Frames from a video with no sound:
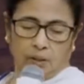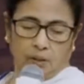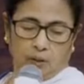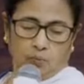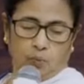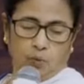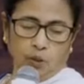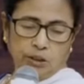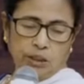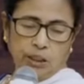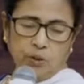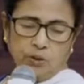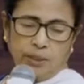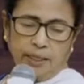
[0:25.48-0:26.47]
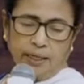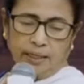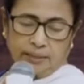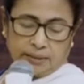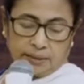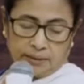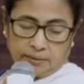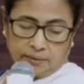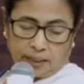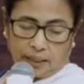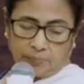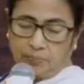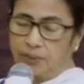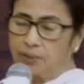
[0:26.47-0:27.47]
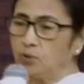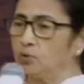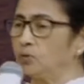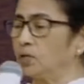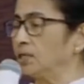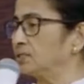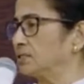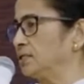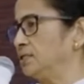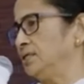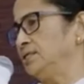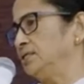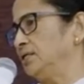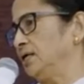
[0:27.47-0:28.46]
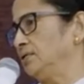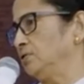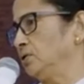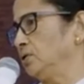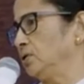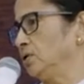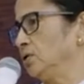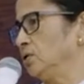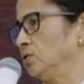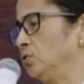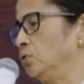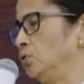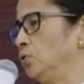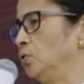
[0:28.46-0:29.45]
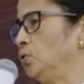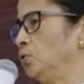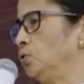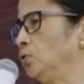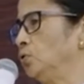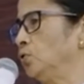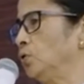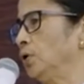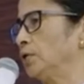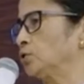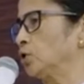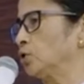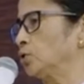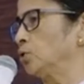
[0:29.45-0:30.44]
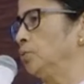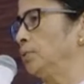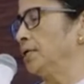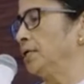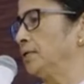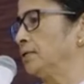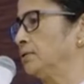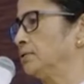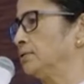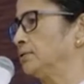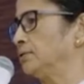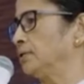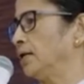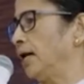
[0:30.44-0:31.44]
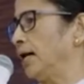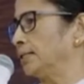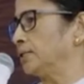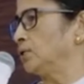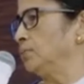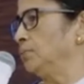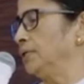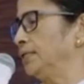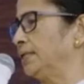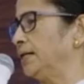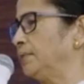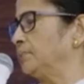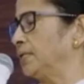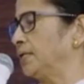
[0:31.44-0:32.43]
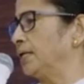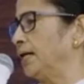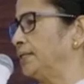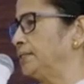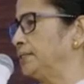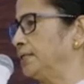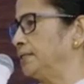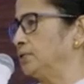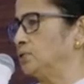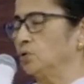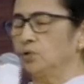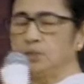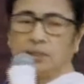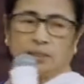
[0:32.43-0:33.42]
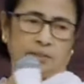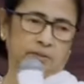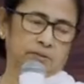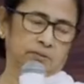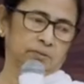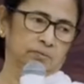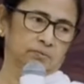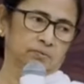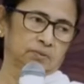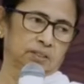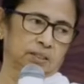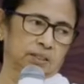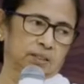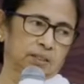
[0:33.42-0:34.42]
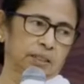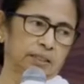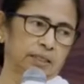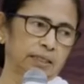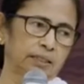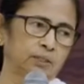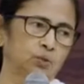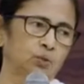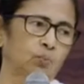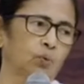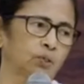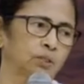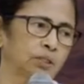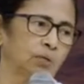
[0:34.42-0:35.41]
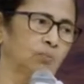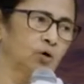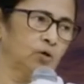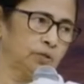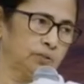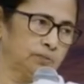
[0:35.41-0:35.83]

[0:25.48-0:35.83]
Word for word: পুলিশেরও যারা আছেন আপনারা যখন রাস্তা দিয়ে যান হুড়ুর হুড়ুর করে সতেরো মিনিট আঠেরো মিনিটে আপনারা গাড়ি চালিয়ে চলে যান এটাই কিন্তু বদনাম হয়